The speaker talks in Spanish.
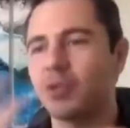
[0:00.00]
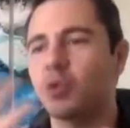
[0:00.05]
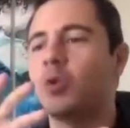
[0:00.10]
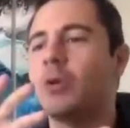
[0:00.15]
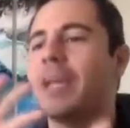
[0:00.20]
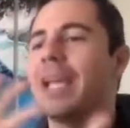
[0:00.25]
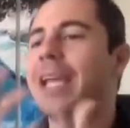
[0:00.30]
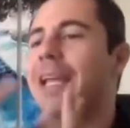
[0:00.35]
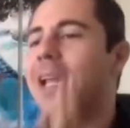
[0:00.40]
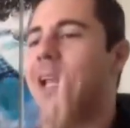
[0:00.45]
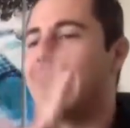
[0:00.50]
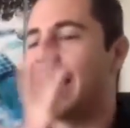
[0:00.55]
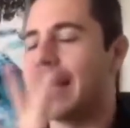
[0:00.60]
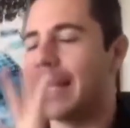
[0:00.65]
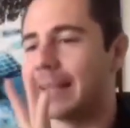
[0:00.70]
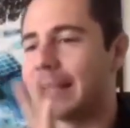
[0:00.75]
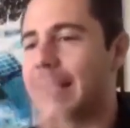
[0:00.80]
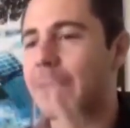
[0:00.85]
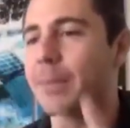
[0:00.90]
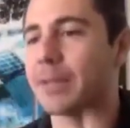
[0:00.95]
vez más, gira
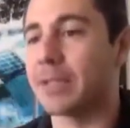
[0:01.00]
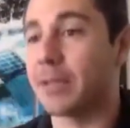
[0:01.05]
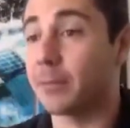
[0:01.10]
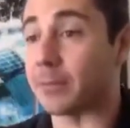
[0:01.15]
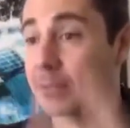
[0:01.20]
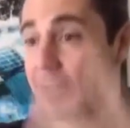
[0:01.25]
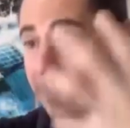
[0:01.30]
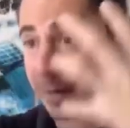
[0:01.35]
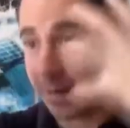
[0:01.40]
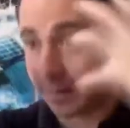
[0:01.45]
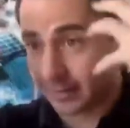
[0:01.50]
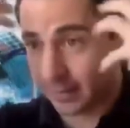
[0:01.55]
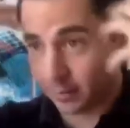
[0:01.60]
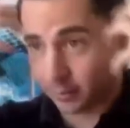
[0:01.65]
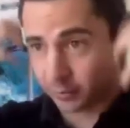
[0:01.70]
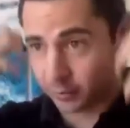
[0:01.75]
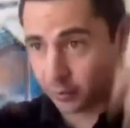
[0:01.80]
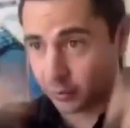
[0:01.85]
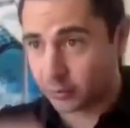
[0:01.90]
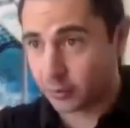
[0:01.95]
el lente y empezamos a ver
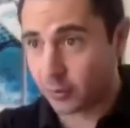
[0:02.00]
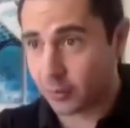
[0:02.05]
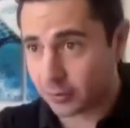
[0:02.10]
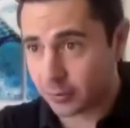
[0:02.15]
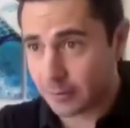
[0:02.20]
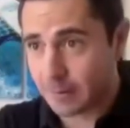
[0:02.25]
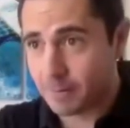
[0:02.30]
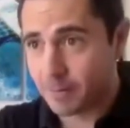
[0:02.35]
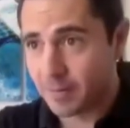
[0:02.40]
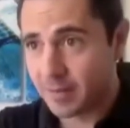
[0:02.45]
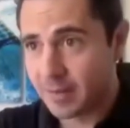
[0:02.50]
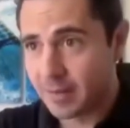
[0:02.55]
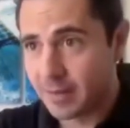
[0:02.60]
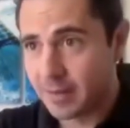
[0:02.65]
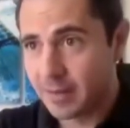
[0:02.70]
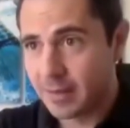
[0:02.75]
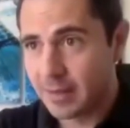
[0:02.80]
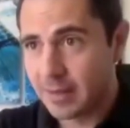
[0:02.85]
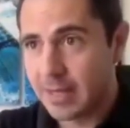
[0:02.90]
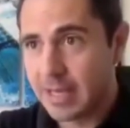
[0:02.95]
hacia nosotros
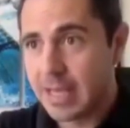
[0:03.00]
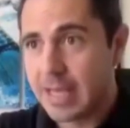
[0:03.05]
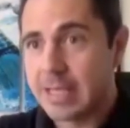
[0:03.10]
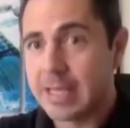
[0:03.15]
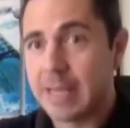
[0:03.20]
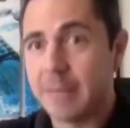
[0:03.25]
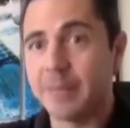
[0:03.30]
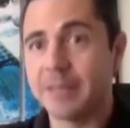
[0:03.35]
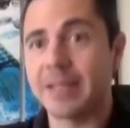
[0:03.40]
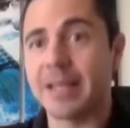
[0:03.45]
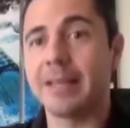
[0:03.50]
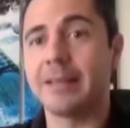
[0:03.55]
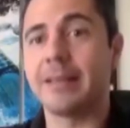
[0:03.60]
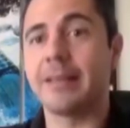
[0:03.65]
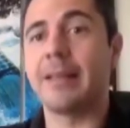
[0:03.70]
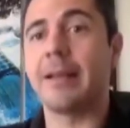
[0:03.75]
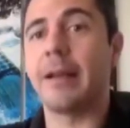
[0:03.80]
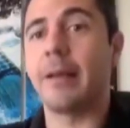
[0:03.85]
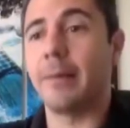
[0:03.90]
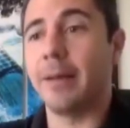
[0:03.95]
y empezar a
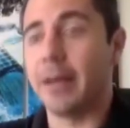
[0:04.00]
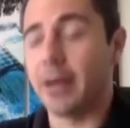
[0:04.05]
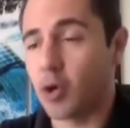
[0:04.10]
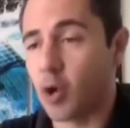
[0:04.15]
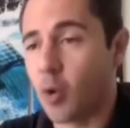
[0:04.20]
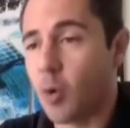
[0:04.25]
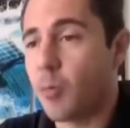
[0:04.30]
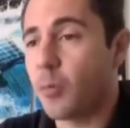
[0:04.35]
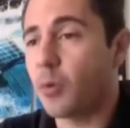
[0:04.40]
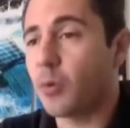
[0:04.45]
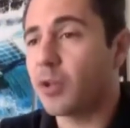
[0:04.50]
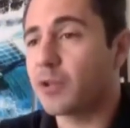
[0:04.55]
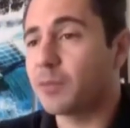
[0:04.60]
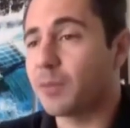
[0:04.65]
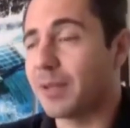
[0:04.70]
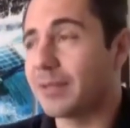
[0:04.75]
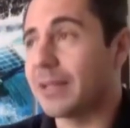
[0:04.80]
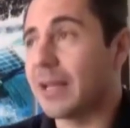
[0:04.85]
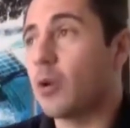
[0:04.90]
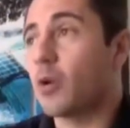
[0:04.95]
entender, a ver, ¿cómo puedo
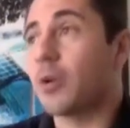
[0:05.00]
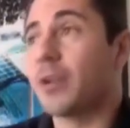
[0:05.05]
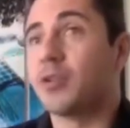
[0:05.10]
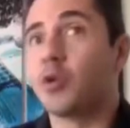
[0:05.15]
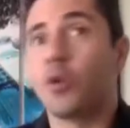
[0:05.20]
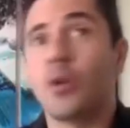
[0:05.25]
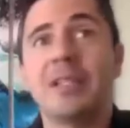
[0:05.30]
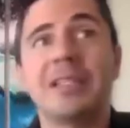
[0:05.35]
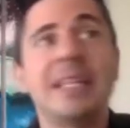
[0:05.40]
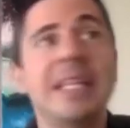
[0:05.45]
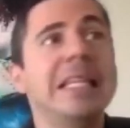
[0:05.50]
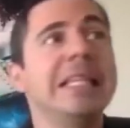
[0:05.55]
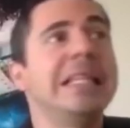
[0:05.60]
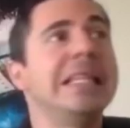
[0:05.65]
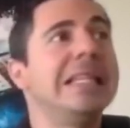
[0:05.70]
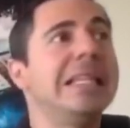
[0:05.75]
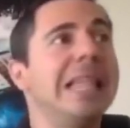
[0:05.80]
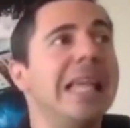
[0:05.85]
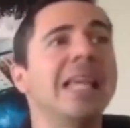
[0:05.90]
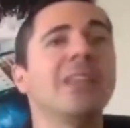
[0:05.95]
expresar lo que estoy
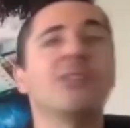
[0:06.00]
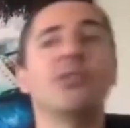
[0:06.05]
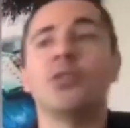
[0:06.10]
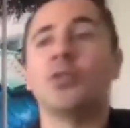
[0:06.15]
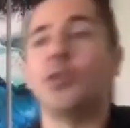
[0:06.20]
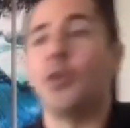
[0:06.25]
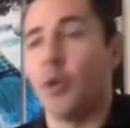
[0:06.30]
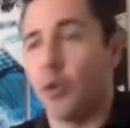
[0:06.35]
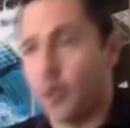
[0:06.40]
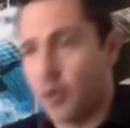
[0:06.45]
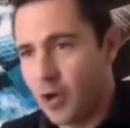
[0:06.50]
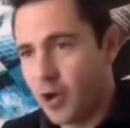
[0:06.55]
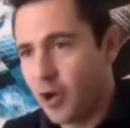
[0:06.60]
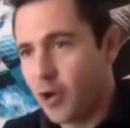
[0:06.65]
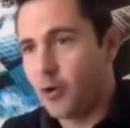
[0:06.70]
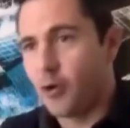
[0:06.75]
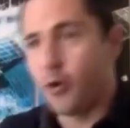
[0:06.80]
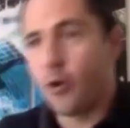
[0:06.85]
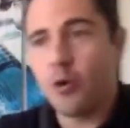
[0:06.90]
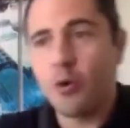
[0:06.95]
sintiendo?
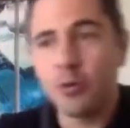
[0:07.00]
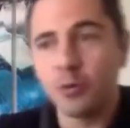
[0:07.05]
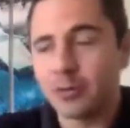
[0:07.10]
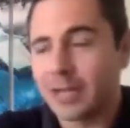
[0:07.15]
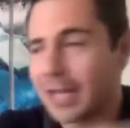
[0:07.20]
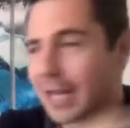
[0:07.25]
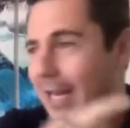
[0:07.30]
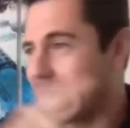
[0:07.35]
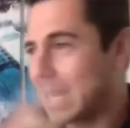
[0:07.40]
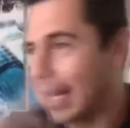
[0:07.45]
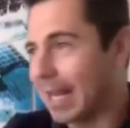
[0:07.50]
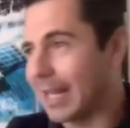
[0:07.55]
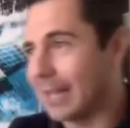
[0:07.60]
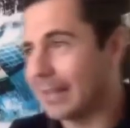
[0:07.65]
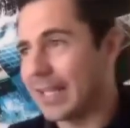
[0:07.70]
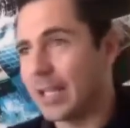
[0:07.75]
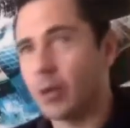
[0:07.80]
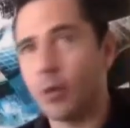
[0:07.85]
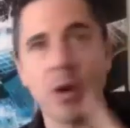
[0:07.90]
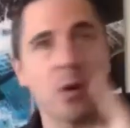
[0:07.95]
No juzgar a la
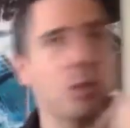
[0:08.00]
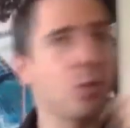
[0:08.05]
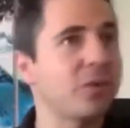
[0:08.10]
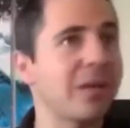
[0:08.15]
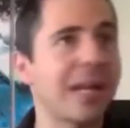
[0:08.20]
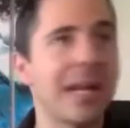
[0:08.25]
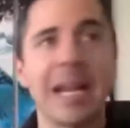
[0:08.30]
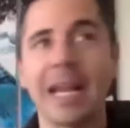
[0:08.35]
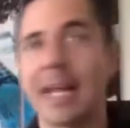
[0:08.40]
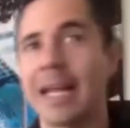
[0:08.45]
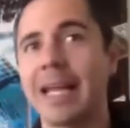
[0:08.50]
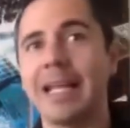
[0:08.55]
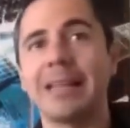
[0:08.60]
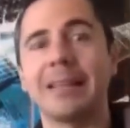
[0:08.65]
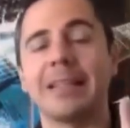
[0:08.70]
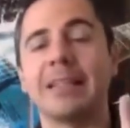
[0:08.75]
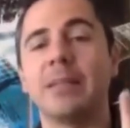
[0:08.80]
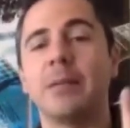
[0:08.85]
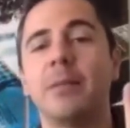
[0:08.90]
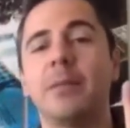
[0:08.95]
gente y no acusar a la
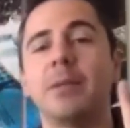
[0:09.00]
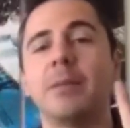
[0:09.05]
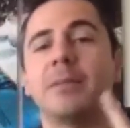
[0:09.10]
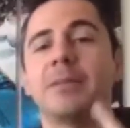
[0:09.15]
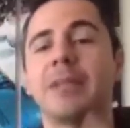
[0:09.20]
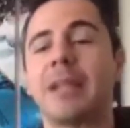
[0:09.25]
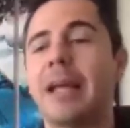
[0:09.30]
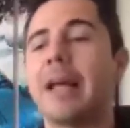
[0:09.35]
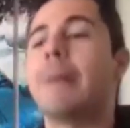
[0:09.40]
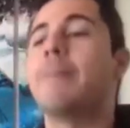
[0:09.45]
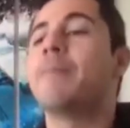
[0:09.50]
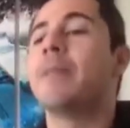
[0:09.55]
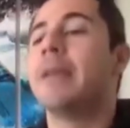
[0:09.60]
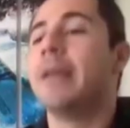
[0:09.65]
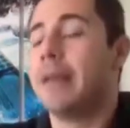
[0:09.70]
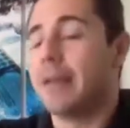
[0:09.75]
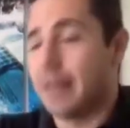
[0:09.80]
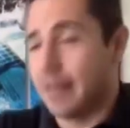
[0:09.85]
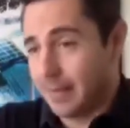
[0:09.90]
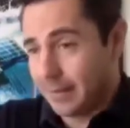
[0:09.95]
gente, simplemente empezar a,
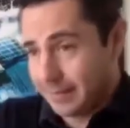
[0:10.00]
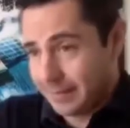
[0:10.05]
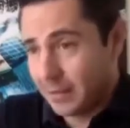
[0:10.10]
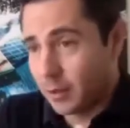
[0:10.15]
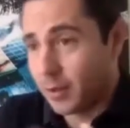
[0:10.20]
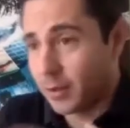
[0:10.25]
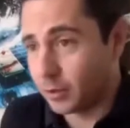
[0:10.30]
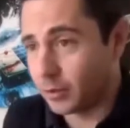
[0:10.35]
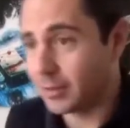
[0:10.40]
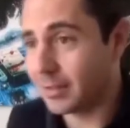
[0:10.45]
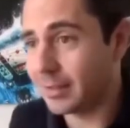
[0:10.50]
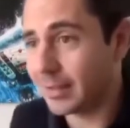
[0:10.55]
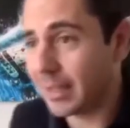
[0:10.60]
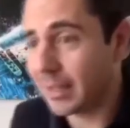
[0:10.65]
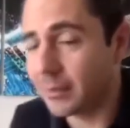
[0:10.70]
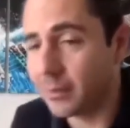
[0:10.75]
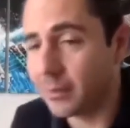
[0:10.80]
decir lo que estoy